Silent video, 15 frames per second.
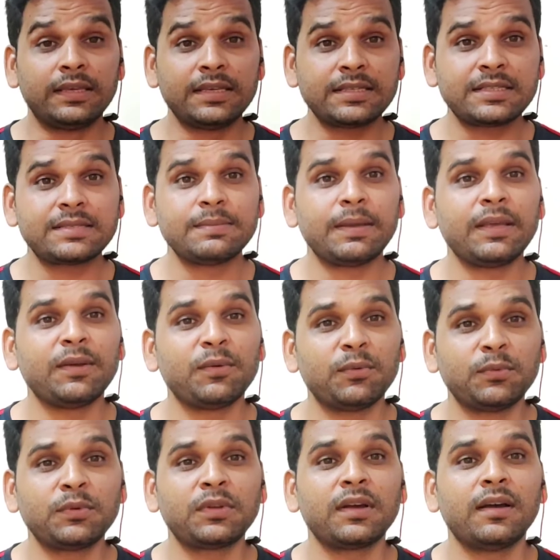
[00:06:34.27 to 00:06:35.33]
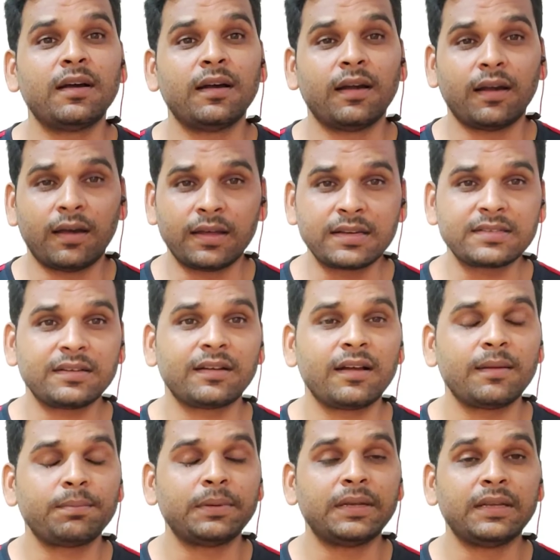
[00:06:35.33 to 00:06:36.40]
इसमें उनका हर
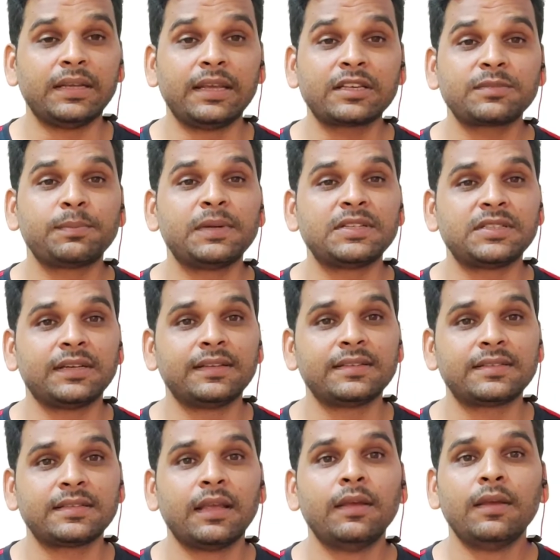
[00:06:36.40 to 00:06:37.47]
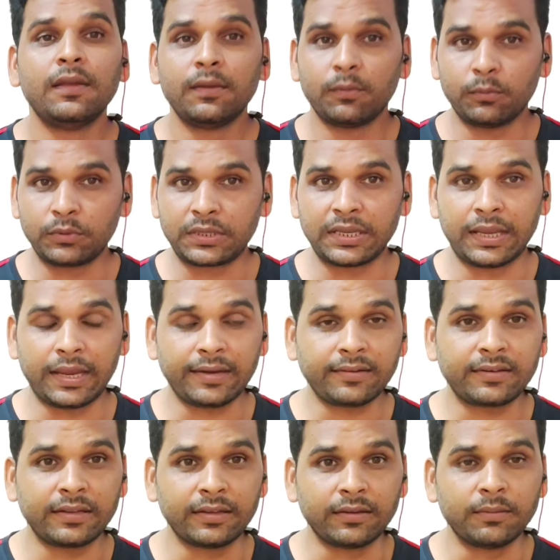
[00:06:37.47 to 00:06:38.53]
जगह पे एक्सप्रेशंस उनकी
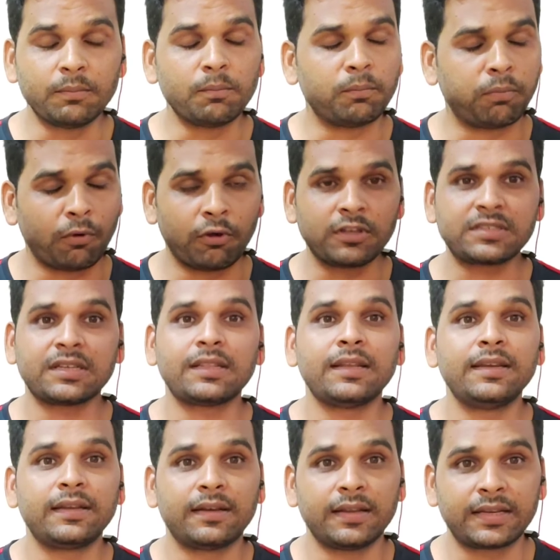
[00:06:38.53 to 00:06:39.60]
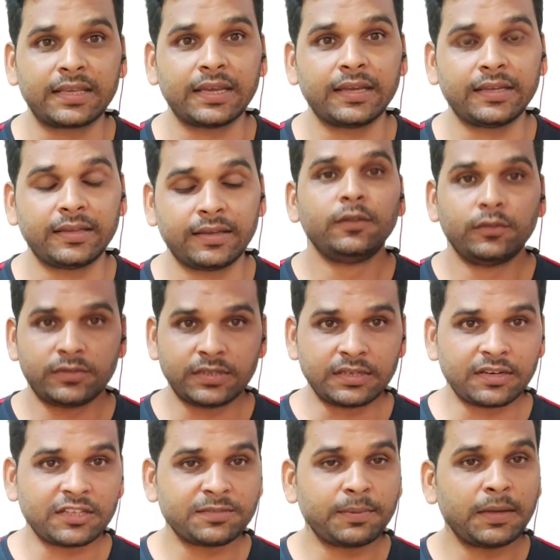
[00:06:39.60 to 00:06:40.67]
एक्टिंग बहुत ज़्यादा निखर के आई है
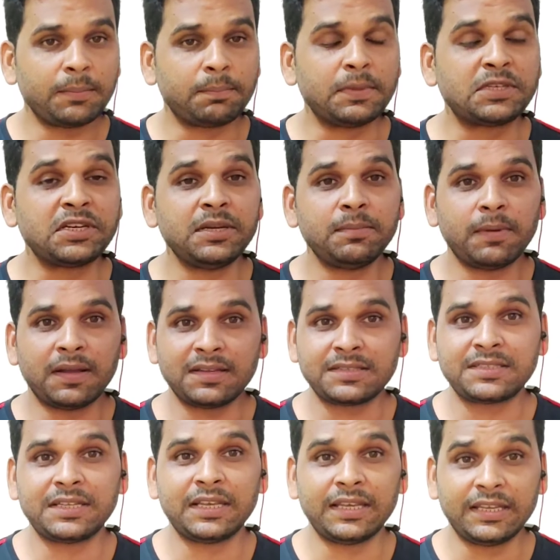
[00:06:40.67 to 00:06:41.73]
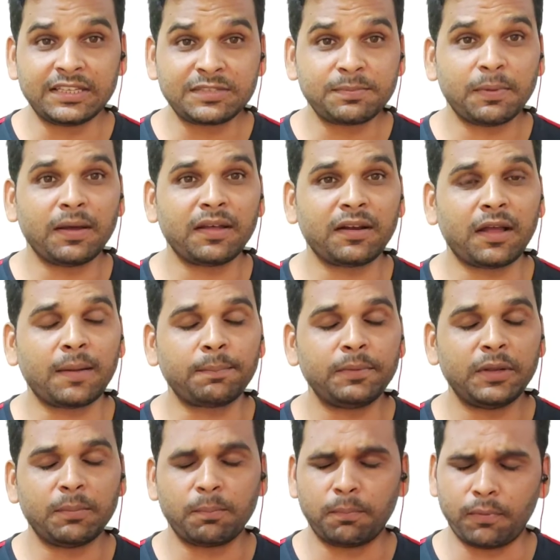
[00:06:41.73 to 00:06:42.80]
सनराज भाई पिछली बार से इस बार
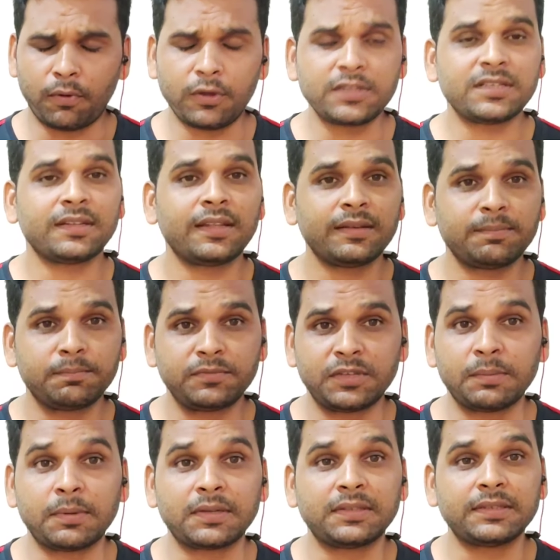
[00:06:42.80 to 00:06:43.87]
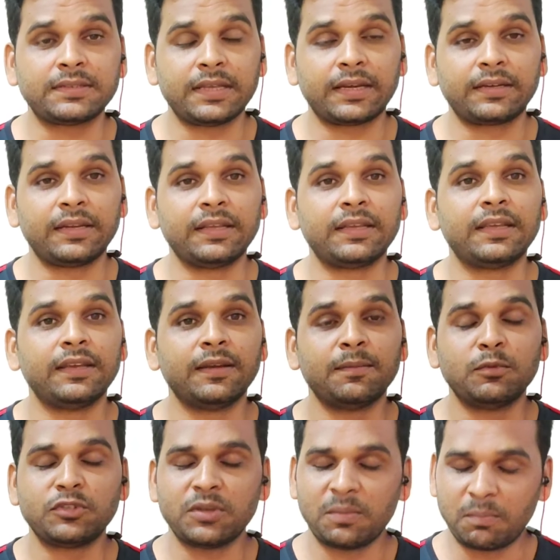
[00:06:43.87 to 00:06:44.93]
आपने बहुत ज़्यादा ज़बरदस्त एक्टिंग की है
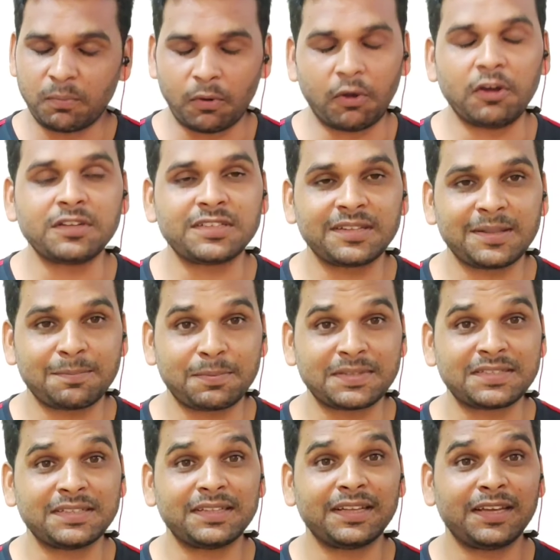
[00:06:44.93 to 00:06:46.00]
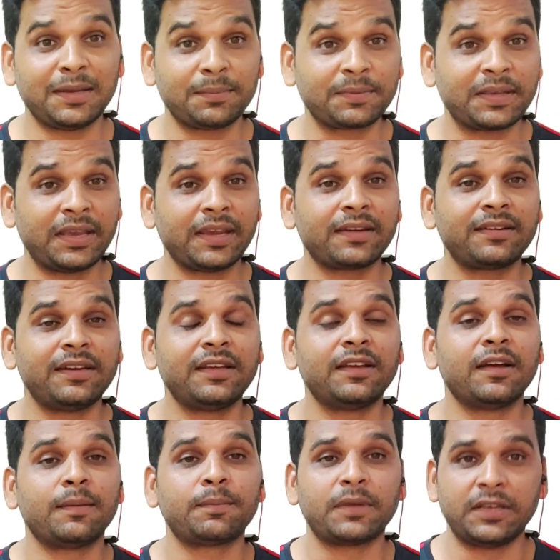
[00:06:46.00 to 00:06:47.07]
मुझे बहुत ज़्यादा पसंद आया आपके एक्टिंग
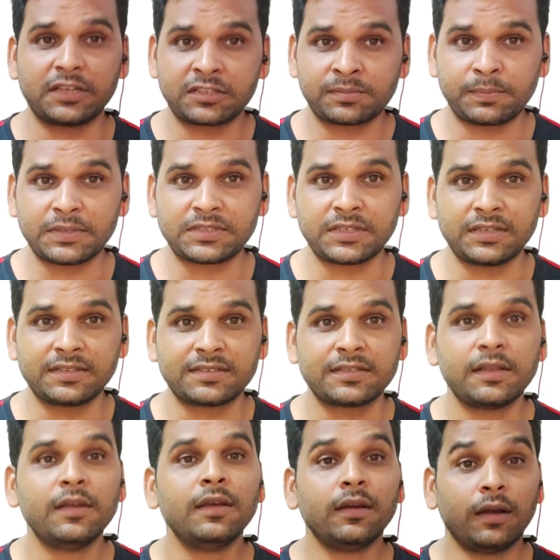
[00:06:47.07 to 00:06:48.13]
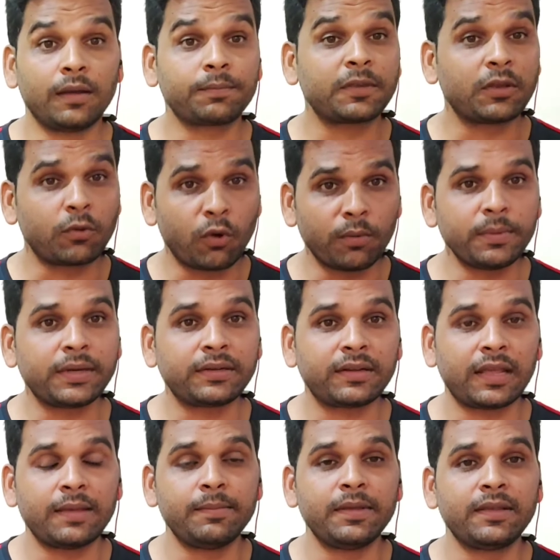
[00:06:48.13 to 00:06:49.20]
आपके एक्सप्रेशंस आपकी कॉमिक
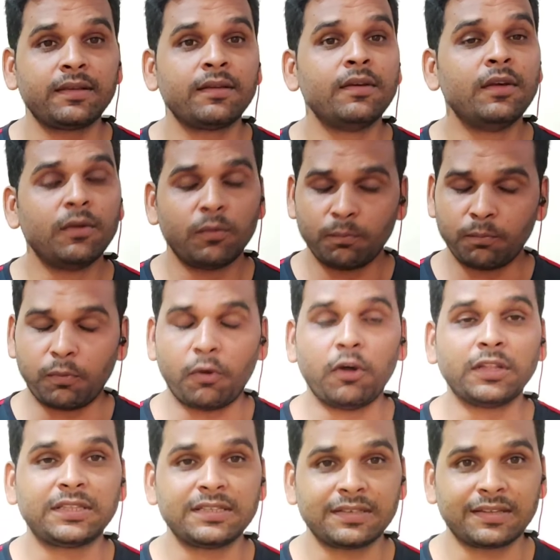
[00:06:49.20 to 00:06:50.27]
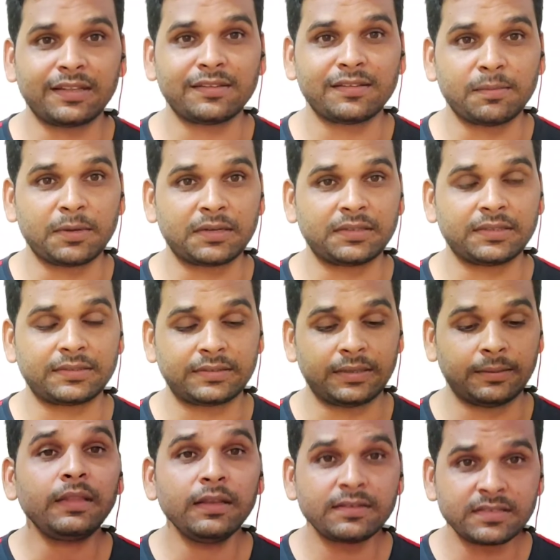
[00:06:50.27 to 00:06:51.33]
टाइमिंग बहुत ही ज़्यादा ज़बरदस्त
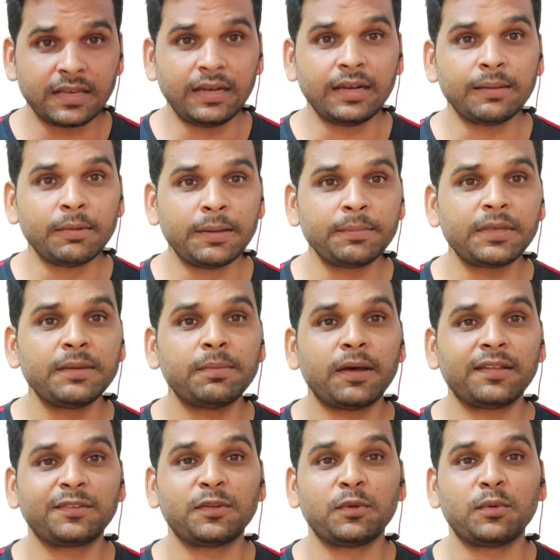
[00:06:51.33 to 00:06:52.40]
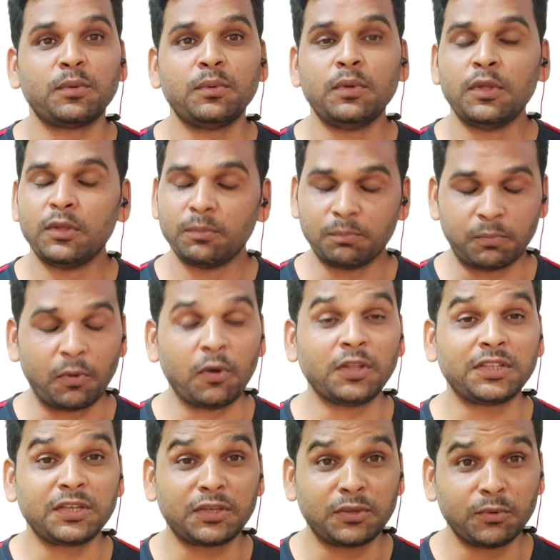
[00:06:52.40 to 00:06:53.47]
है सेलेना मैम की बात करूँ
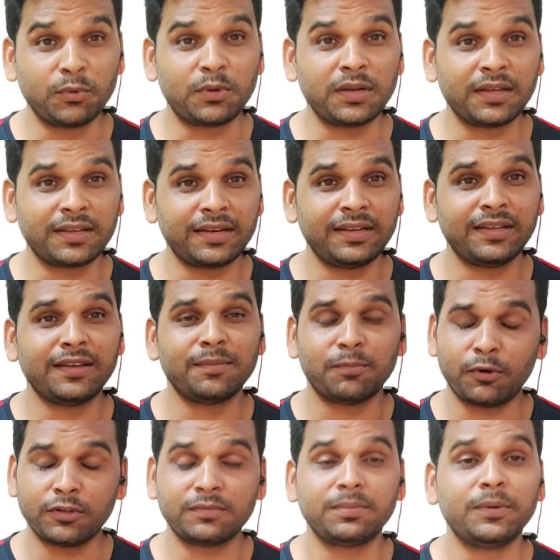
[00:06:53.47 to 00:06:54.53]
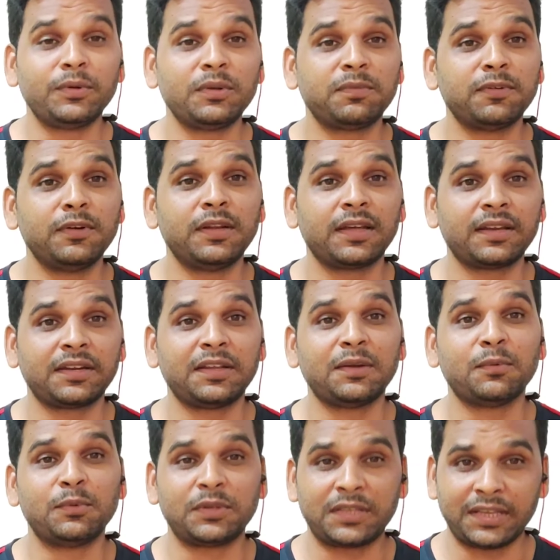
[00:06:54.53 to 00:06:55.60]
बहुत ही क्यूट लग रही है बहुत ब्यूटीफुल लग रही है
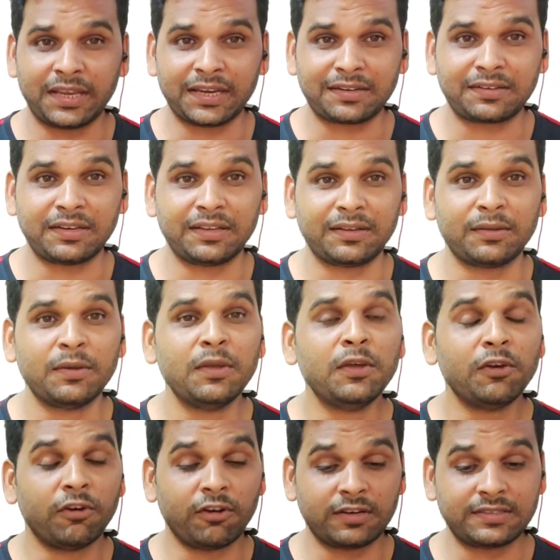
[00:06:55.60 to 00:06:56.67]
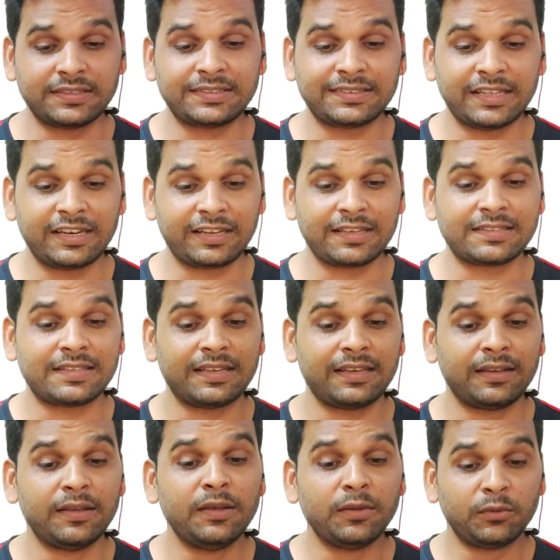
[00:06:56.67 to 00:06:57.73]
उनकी एक्टिंग और जिस तरीके से
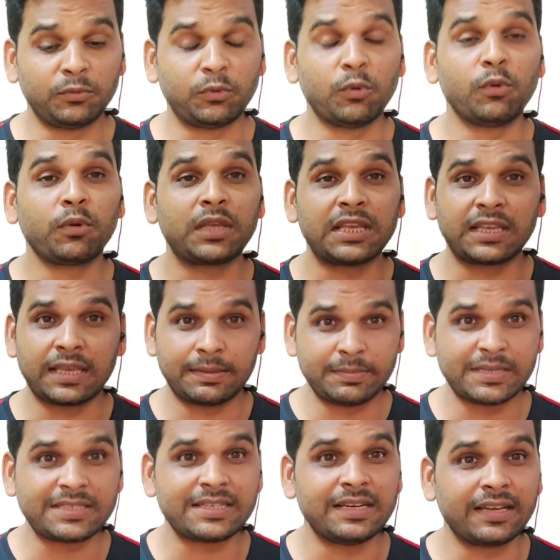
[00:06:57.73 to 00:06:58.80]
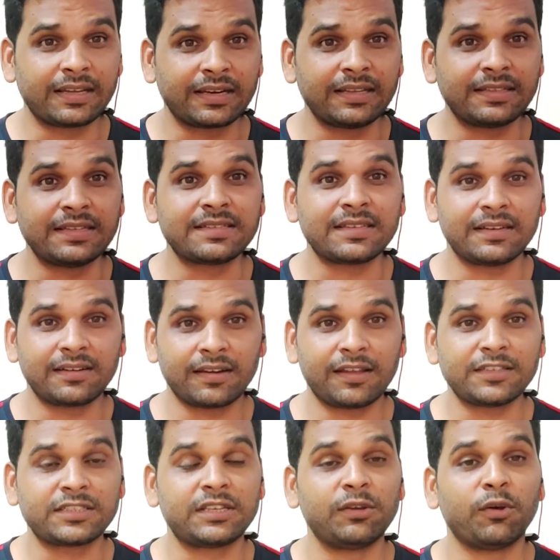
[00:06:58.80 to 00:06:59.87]
दोनों की केमिस्ट्री लग रही थी
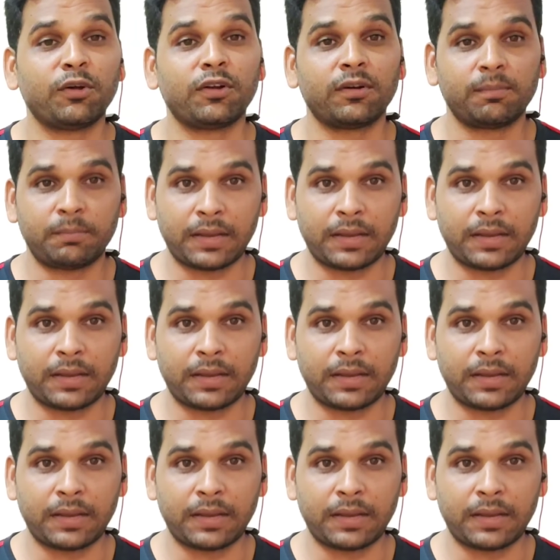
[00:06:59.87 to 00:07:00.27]
सनराज की और